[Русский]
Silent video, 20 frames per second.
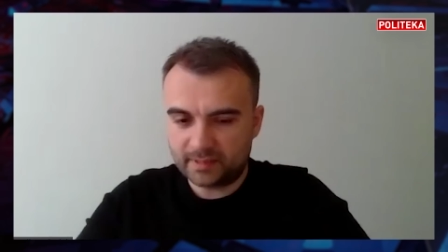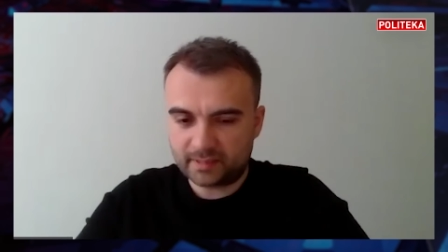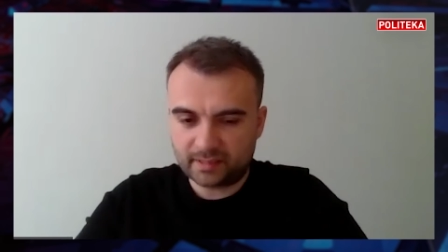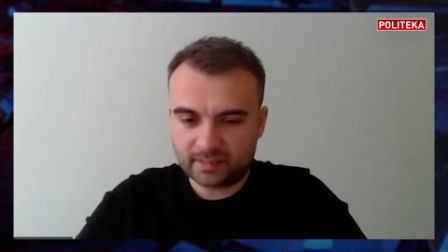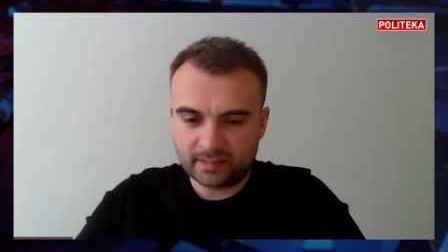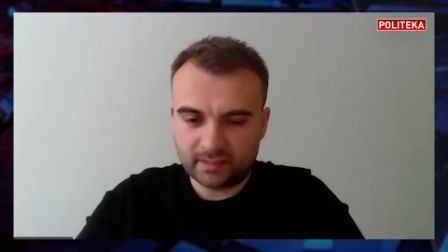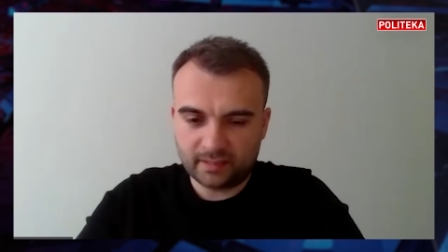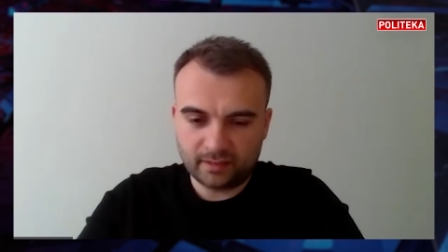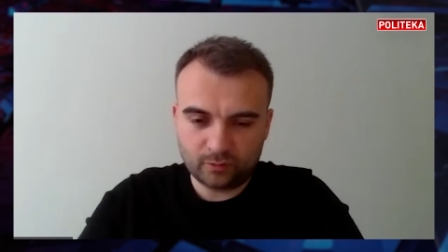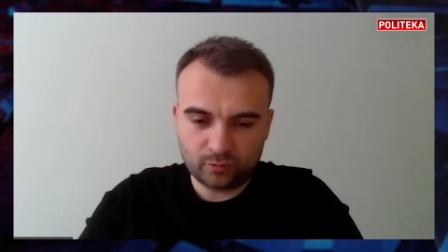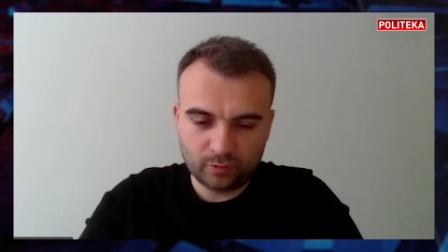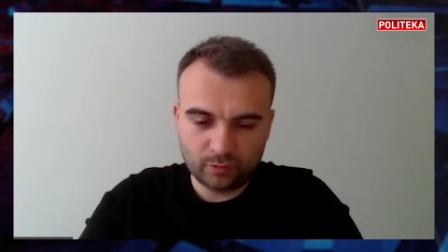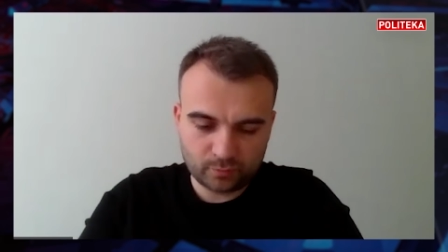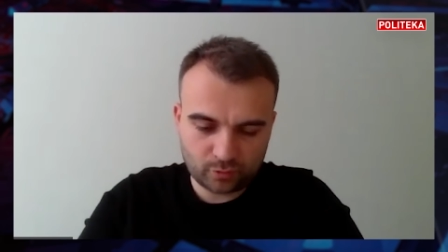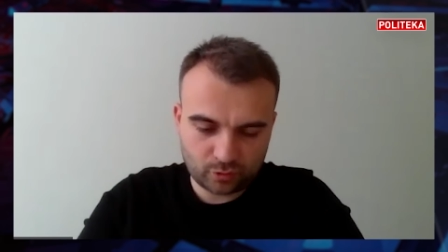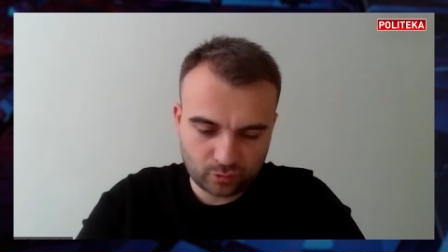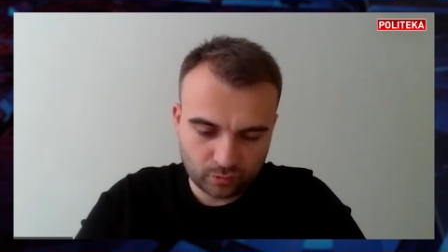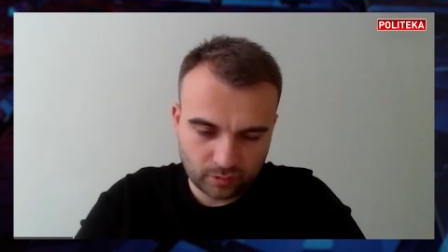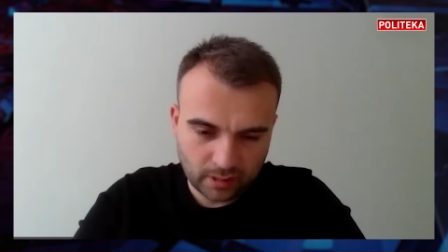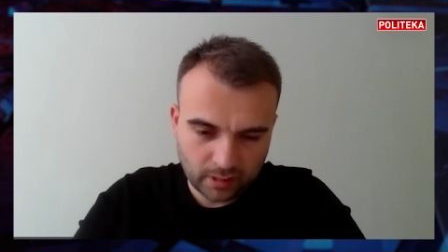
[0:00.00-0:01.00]
сказал о том,
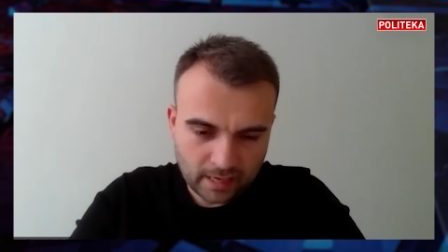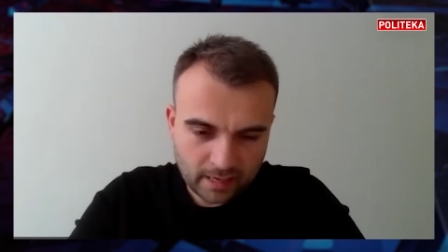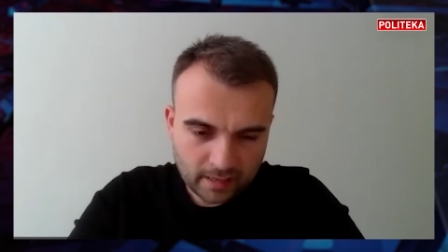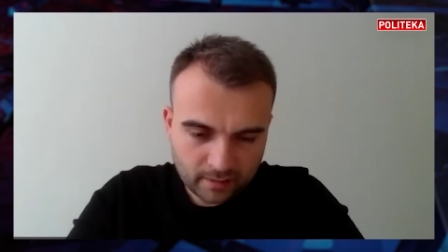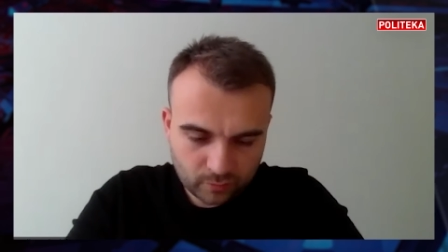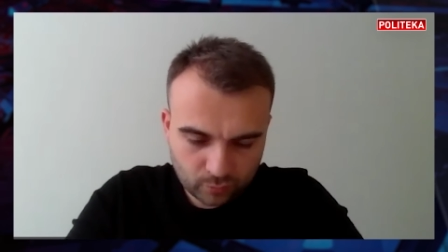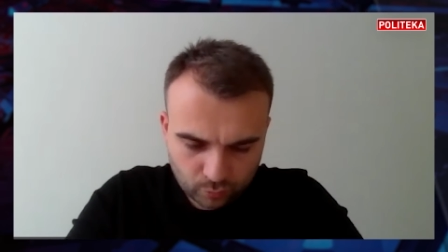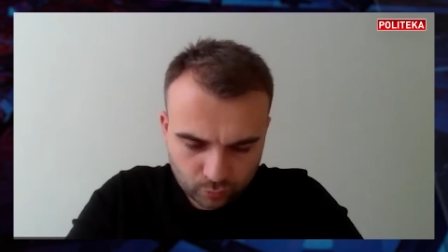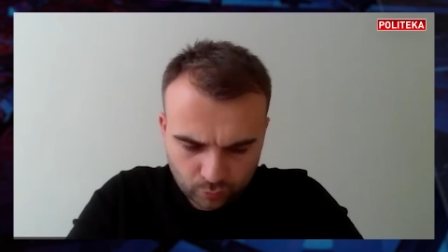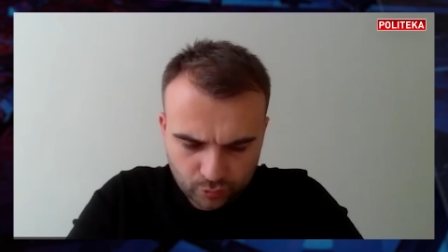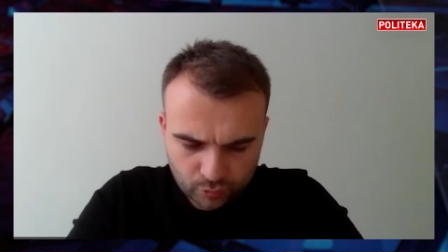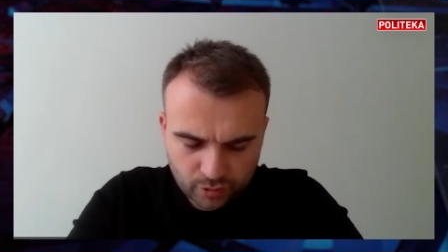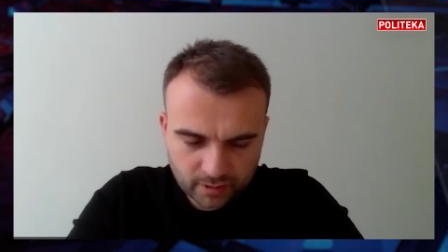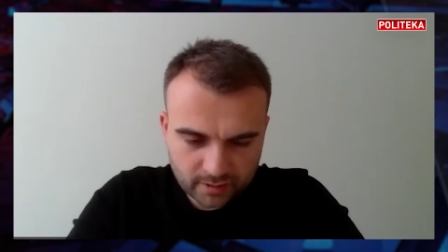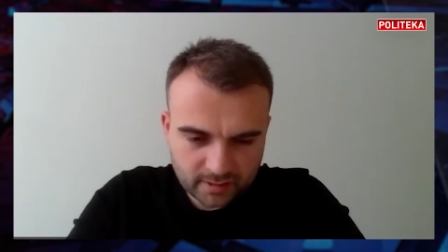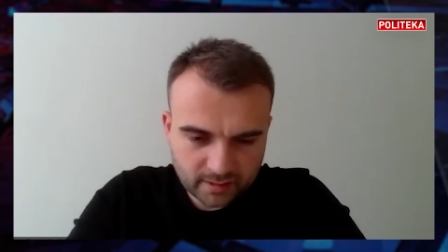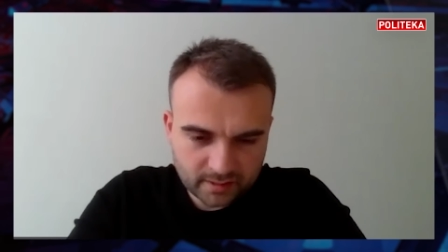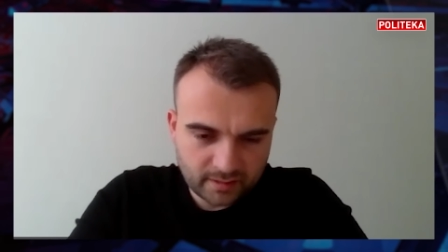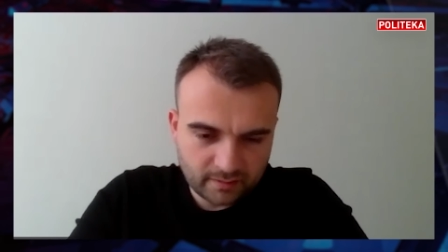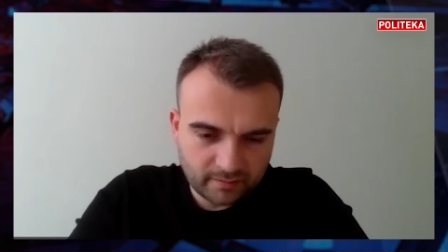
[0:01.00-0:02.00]
что ну, нужно
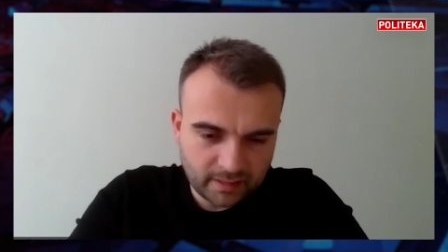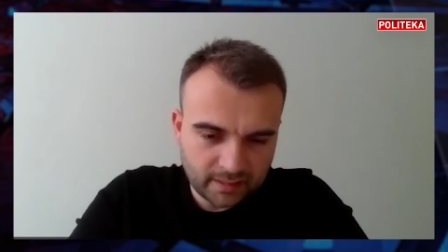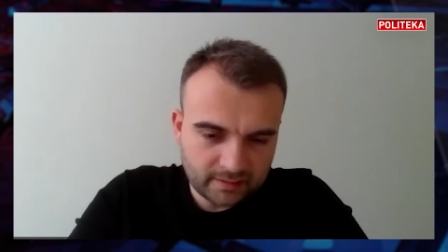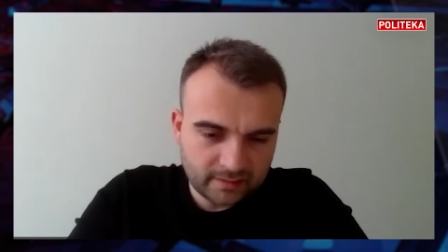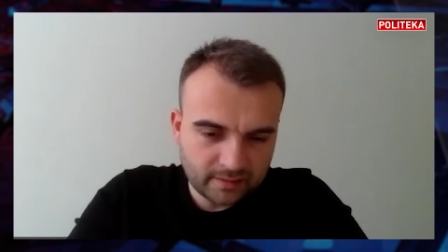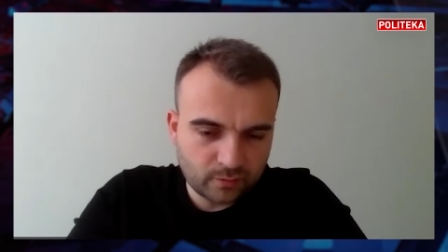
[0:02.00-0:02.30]
создавать